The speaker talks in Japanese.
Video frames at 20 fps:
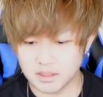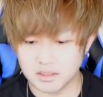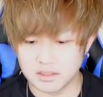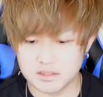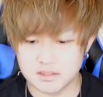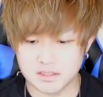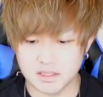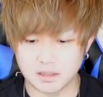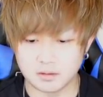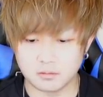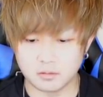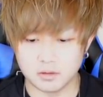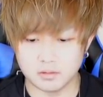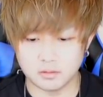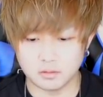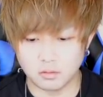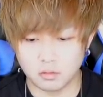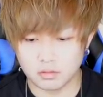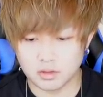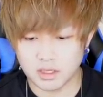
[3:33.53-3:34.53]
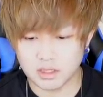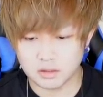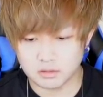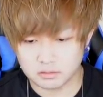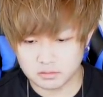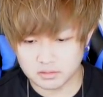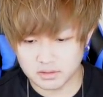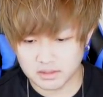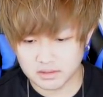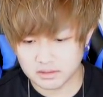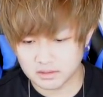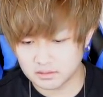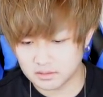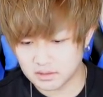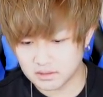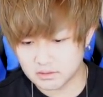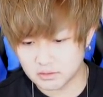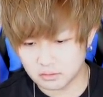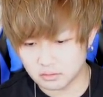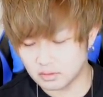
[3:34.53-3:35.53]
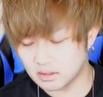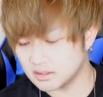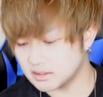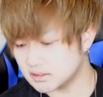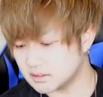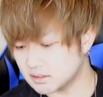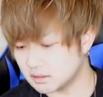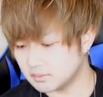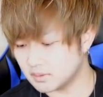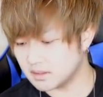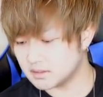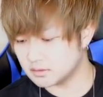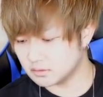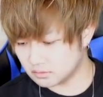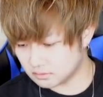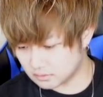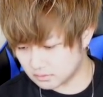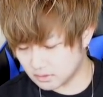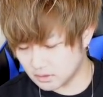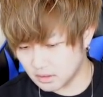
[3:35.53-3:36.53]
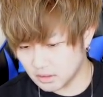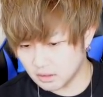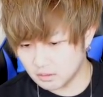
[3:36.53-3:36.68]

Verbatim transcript: んせん超えの攻撃力だったり、超アンチダメージオール、